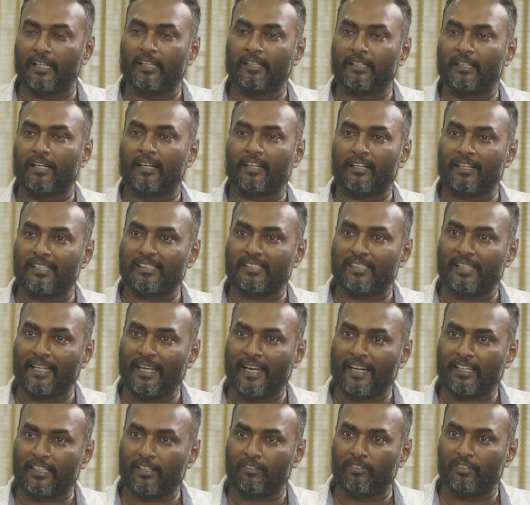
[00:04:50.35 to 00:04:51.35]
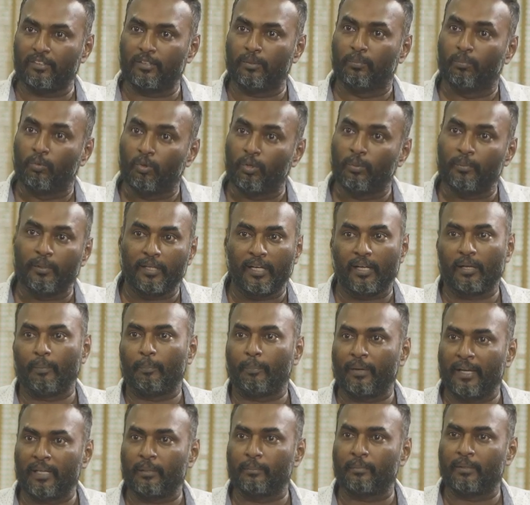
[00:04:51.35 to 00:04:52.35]
அந்த அட்ராசிட்டி ஆக்டரை வந்து முழுமையாக
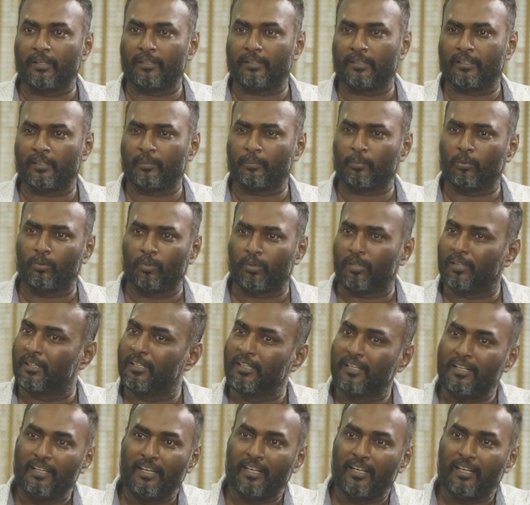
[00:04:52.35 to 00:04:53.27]
பயன்படுத்துகிறது போன்று